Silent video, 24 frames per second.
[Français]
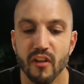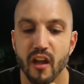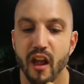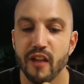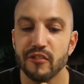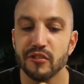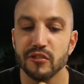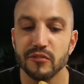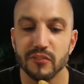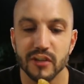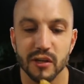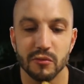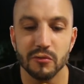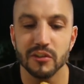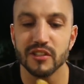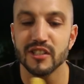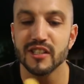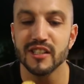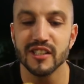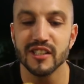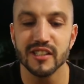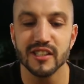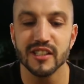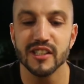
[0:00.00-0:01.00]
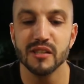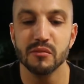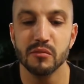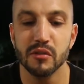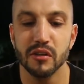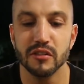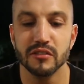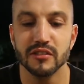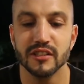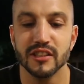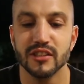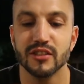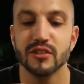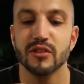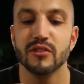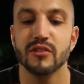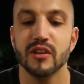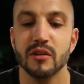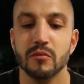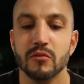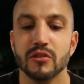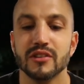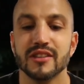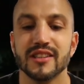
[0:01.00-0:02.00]
Elles sont vraiment très très bonnes. Elles sont
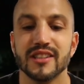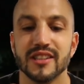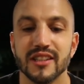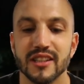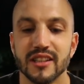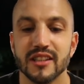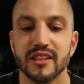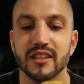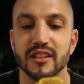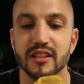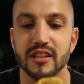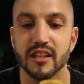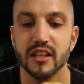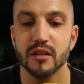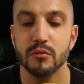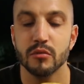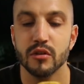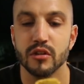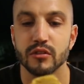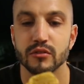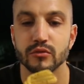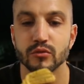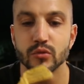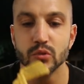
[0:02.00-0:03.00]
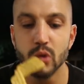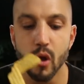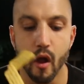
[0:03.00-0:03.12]
vraiment très très très bonnes.